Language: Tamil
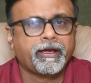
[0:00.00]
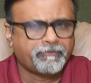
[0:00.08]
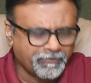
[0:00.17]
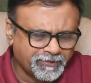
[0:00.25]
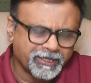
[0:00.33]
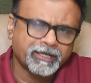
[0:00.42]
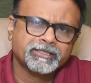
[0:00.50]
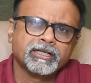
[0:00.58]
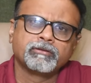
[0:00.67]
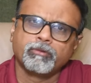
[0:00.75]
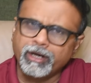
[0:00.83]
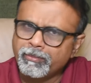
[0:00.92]
எஃப்எம்சி
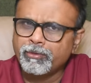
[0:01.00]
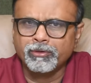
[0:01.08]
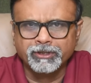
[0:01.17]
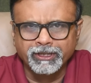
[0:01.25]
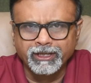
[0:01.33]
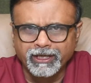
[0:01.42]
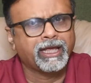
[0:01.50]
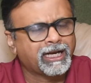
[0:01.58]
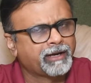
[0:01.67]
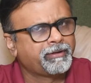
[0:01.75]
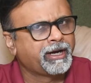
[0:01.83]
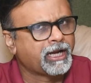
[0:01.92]
ரிசல்ட் வரப்போகுது
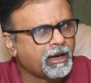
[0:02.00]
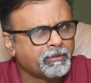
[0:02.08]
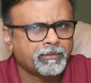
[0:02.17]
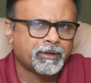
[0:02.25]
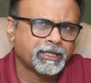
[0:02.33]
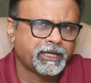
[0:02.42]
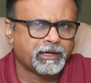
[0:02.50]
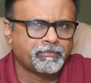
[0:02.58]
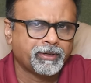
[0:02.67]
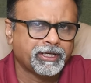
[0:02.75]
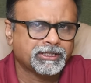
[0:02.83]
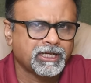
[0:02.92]
ஏற்கனவே டாபர் மாதிரி
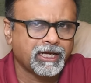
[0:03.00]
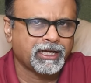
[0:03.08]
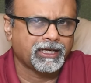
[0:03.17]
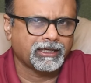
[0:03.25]
கம்பெனிஸில்